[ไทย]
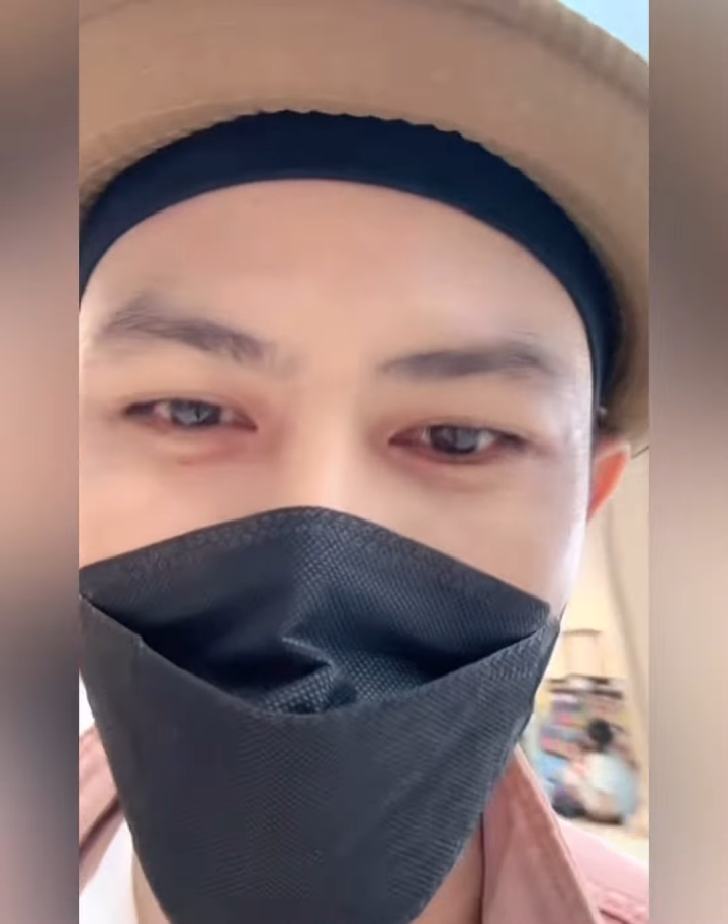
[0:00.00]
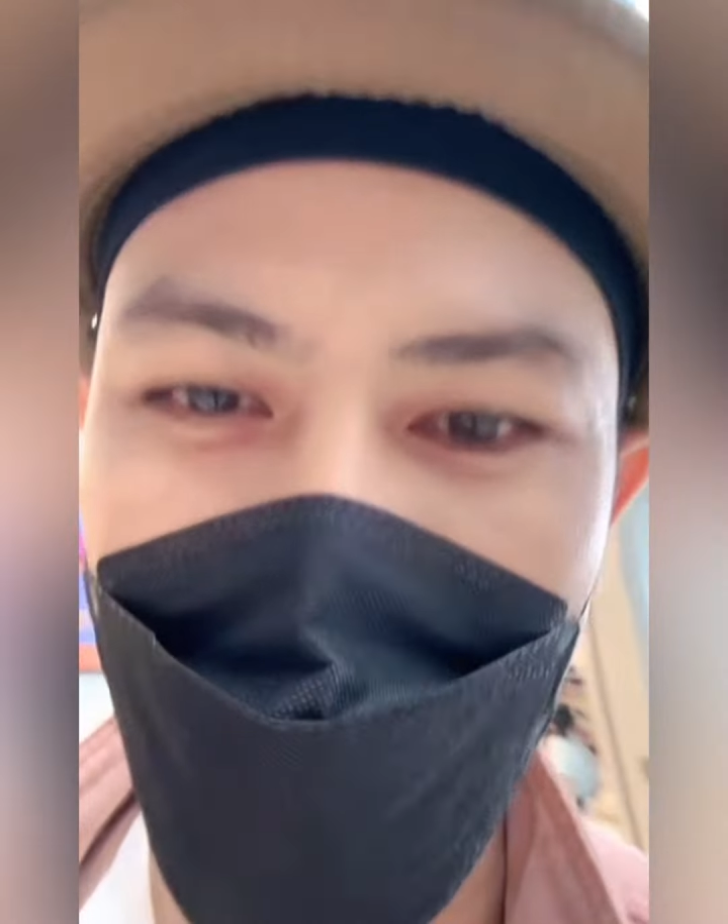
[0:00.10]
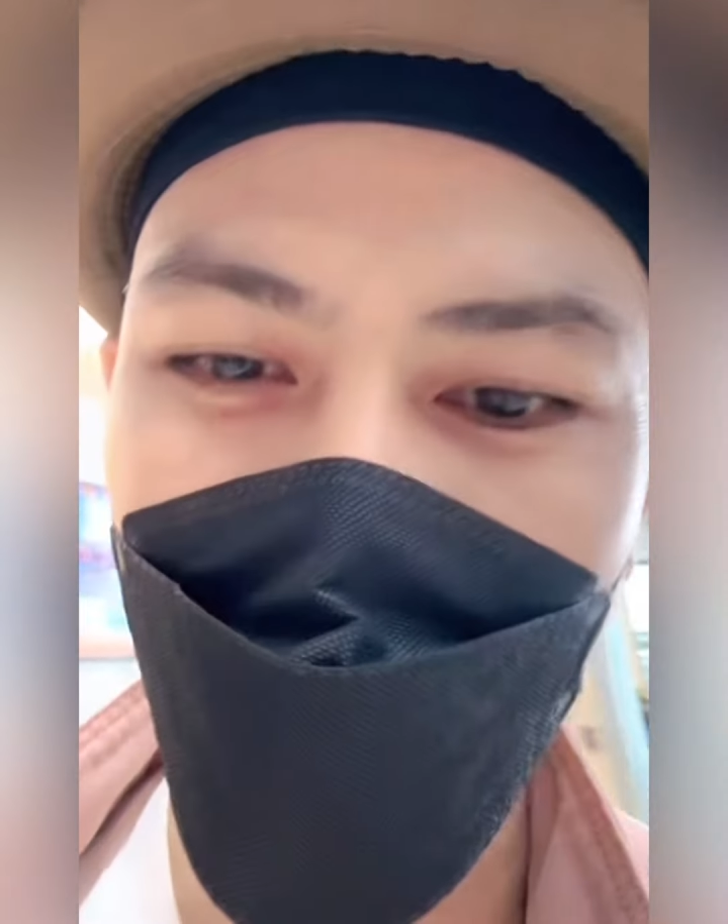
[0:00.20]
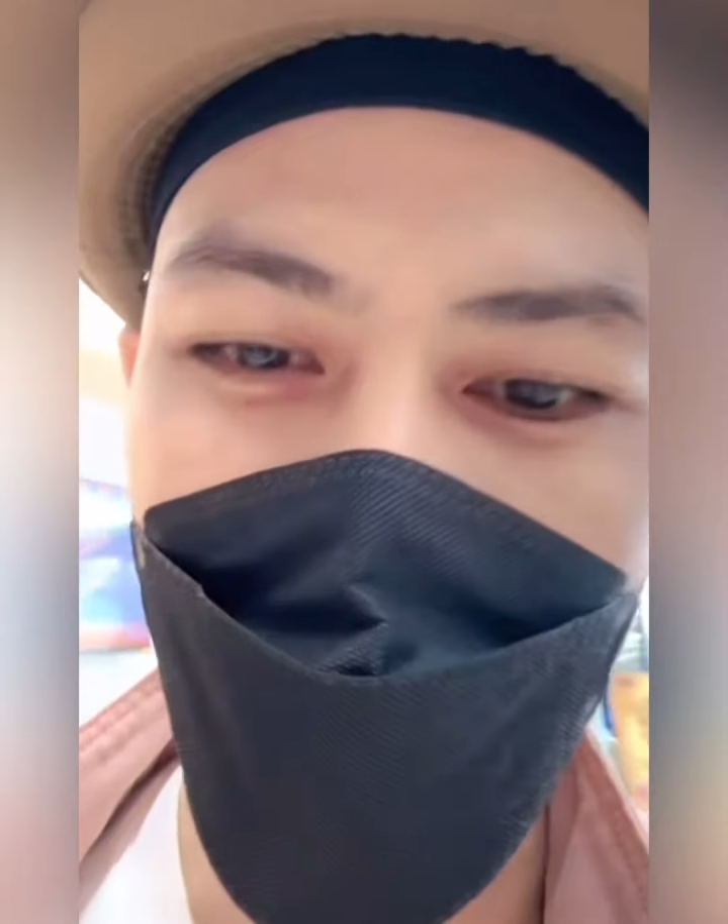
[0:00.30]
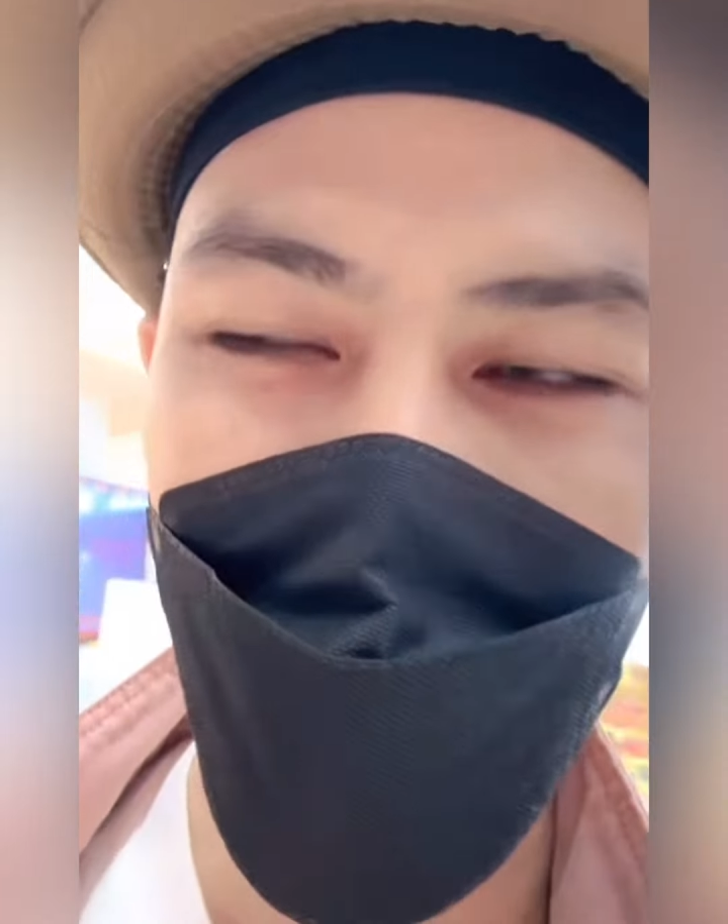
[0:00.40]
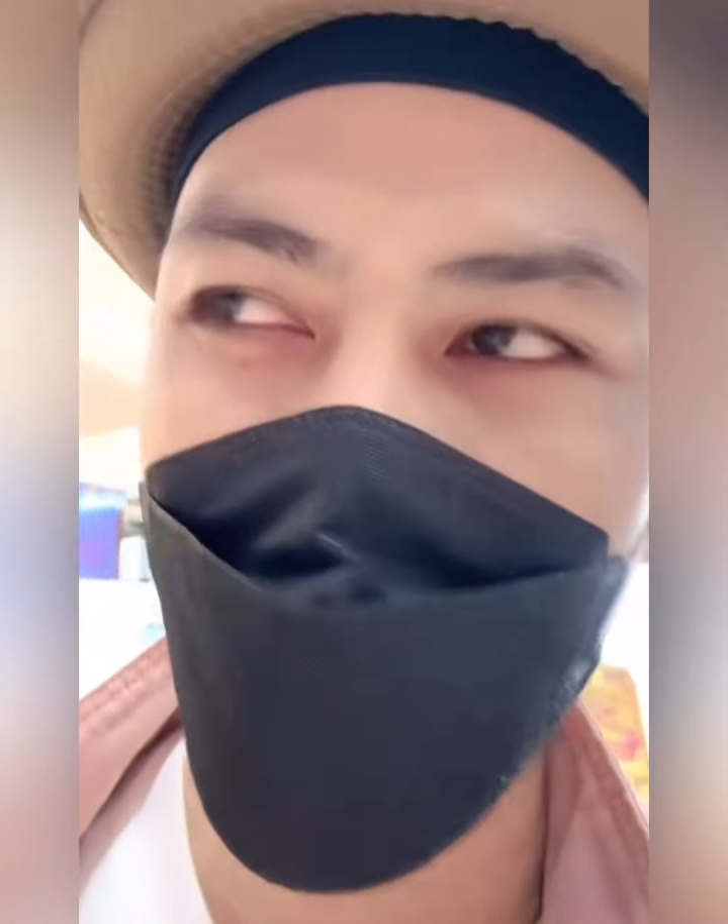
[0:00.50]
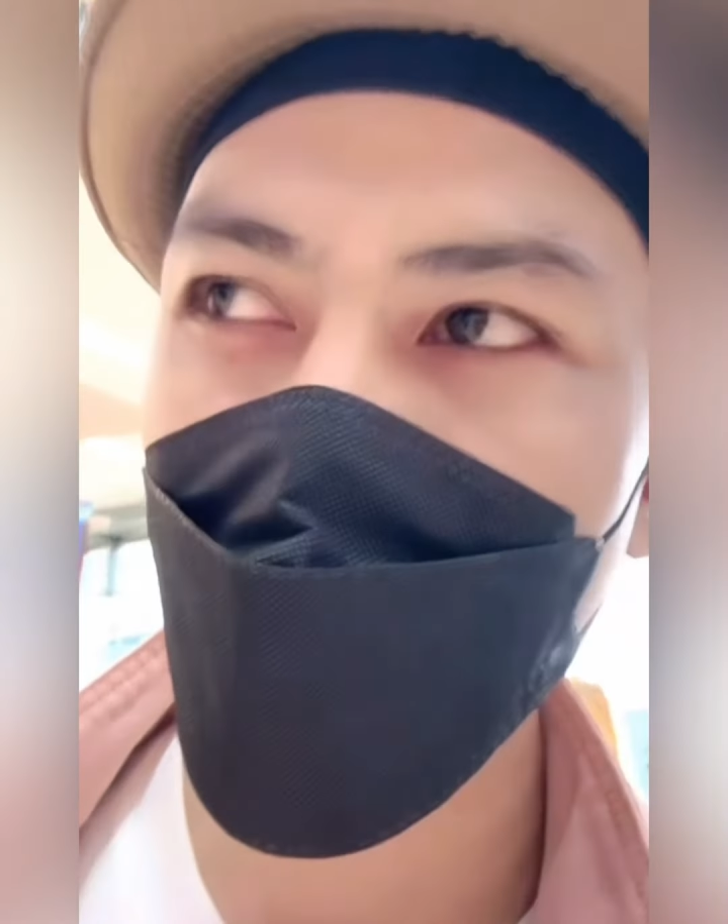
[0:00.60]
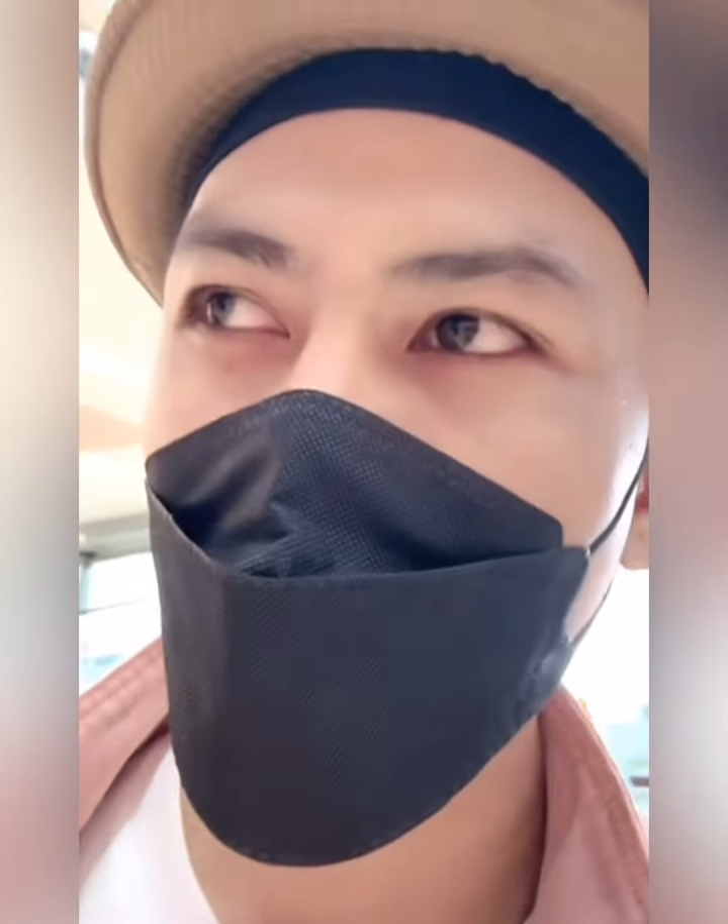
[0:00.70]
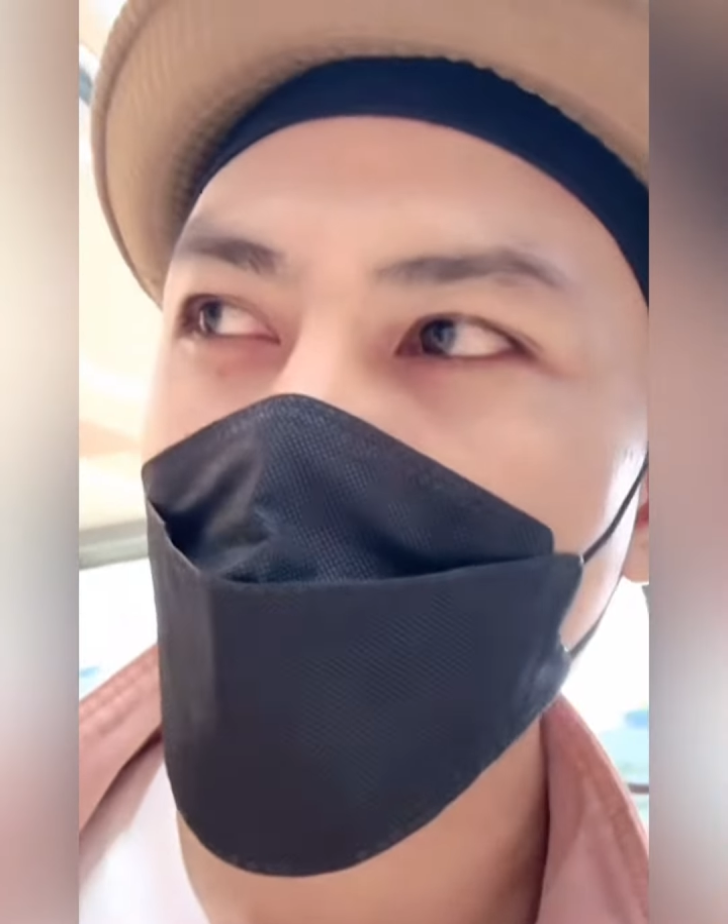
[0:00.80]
ทราบแล้วนะครับว่า